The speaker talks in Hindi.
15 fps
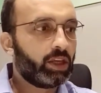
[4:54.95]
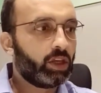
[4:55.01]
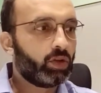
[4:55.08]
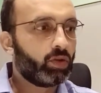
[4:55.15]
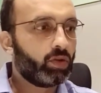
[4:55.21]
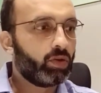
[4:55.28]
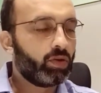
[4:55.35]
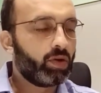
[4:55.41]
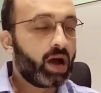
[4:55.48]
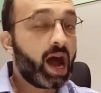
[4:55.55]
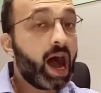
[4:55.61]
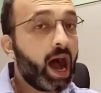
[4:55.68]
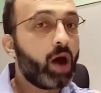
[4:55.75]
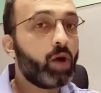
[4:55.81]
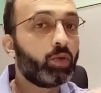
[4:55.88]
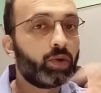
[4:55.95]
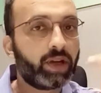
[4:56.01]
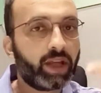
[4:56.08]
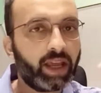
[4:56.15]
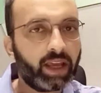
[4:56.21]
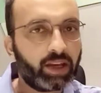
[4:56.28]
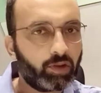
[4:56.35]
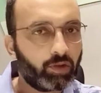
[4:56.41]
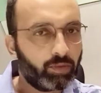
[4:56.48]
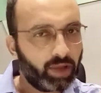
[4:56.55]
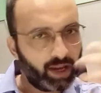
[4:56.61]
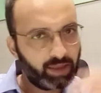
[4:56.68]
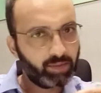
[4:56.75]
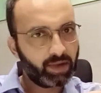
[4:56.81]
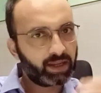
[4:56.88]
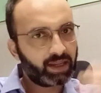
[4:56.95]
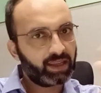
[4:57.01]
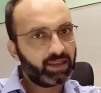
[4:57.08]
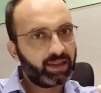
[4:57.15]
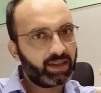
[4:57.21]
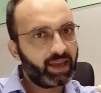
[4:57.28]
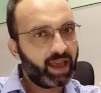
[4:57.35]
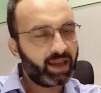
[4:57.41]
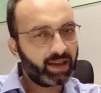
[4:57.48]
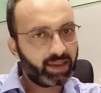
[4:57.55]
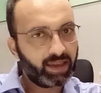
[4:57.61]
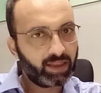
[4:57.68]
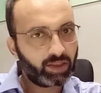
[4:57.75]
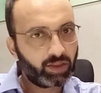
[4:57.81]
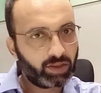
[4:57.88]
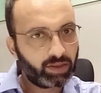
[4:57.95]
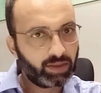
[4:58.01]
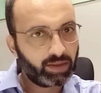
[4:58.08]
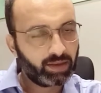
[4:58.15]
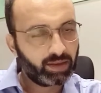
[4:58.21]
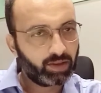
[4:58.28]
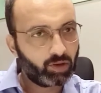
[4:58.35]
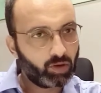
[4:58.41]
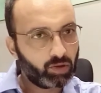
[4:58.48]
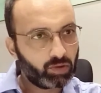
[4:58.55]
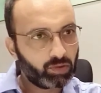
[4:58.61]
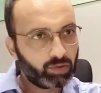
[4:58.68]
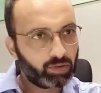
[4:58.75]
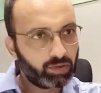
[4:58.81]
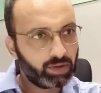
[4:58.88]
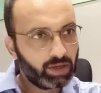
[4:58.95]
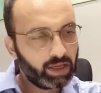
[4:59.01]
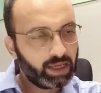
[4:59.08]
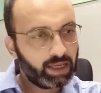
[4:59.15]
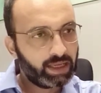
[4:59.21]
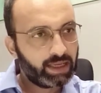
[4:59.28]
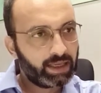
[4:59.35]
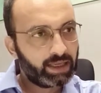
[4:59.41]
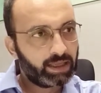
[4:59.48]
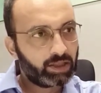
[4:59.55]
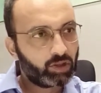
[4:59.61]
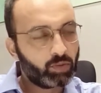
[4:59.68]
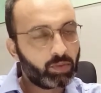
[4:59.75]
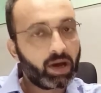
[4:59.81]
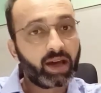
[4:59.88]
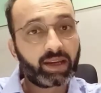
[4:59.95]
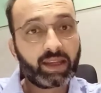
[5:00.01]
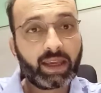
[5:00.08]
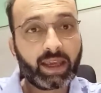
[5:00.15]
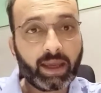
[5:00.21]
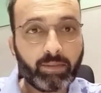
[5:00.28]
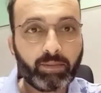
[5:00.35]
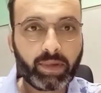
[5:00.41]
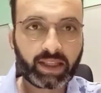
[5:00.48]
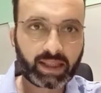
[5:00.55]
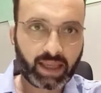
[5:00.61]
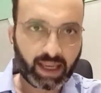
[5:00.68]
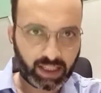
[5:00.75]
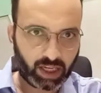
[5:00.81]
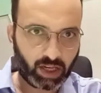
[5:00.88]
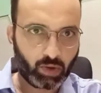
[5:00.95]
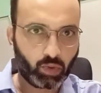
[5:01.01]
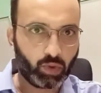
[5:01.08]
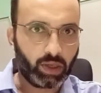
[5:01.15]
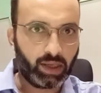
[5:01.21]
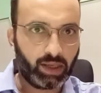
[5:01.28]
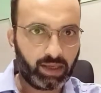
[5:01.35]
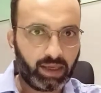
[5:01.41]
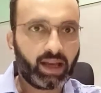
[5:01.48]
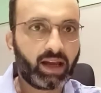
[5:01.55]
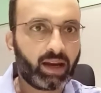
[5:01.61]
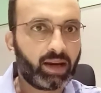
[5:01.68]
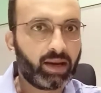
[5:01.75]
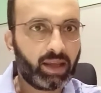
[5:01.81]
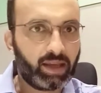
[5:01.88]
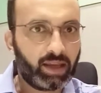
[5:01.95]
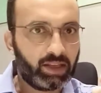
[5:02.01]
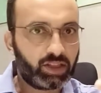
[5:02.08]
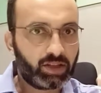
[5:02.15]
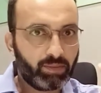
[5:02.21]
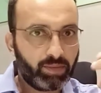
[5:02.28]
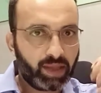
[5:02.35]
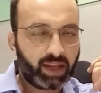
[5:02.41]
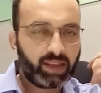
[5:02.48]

यू नो हाउ डेयर यू मेरे दिमाग के अंदर ये आएगा कि यू you नो know, तुम्हारी हिम्मत कैसे हुई ये करने की जब मेरे